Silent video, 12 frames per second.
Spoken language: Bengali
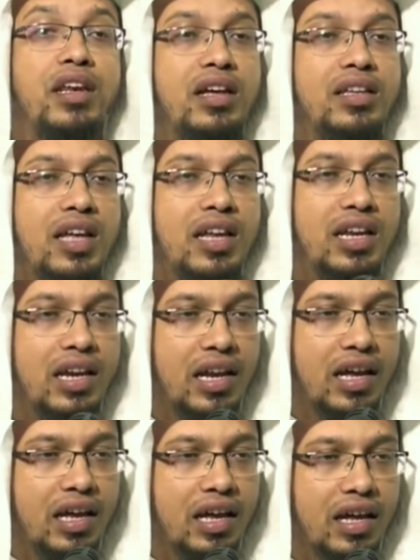
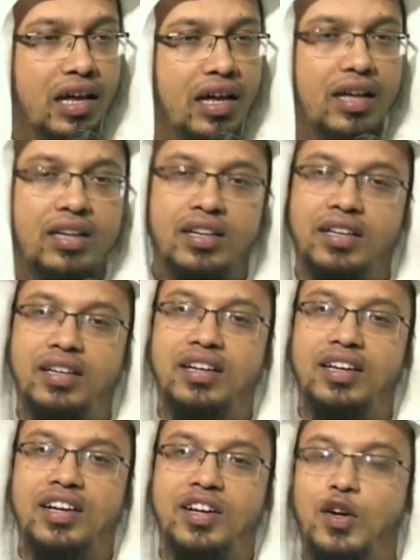কাদারিল্লাহ
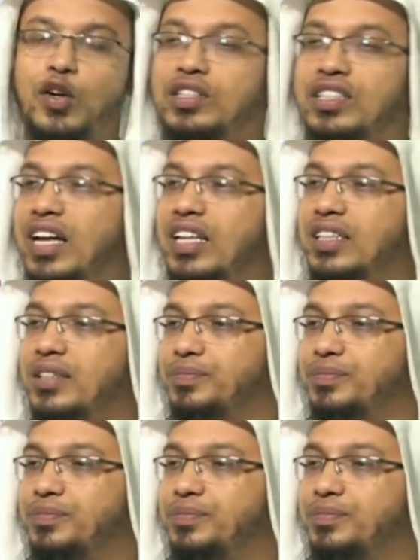অর্থাৎ